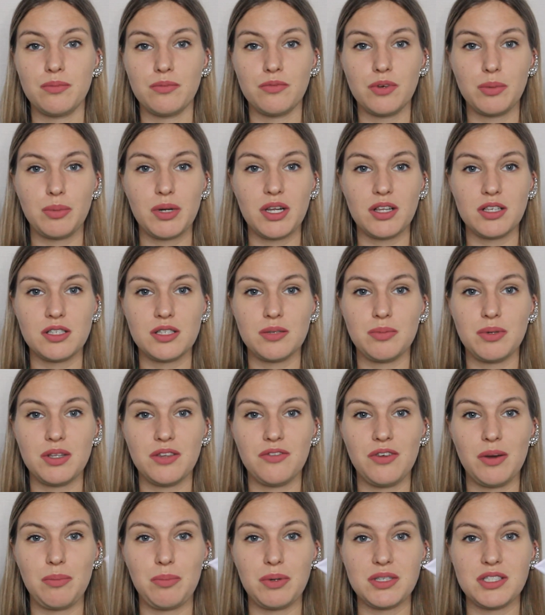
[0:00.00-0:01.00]
Выбрала себе
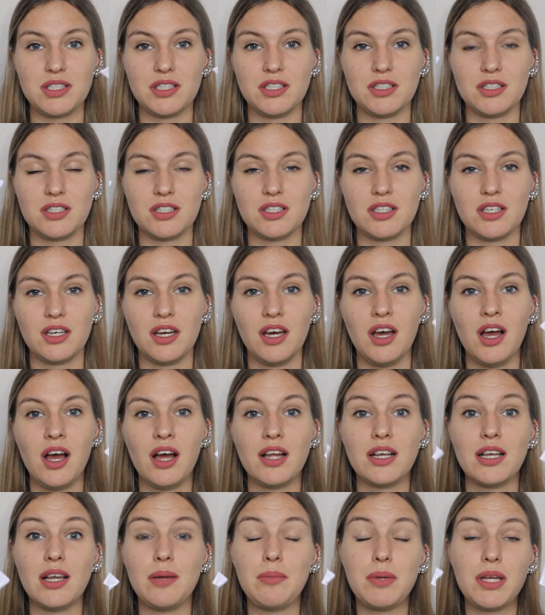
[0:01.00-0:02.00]
две позиции.
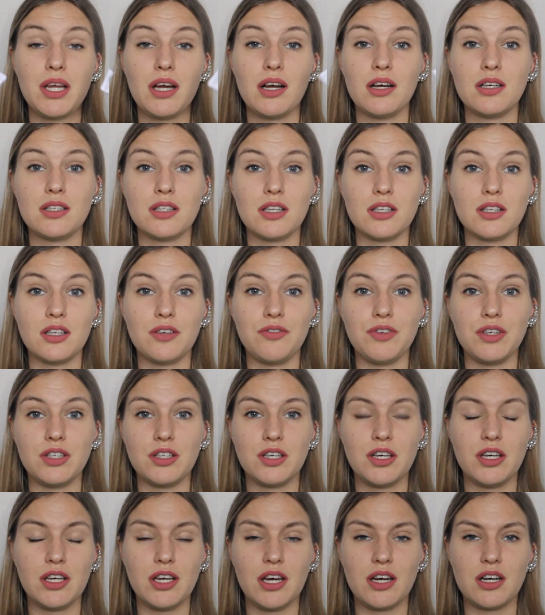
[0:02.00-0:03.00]
Для меня это новинки,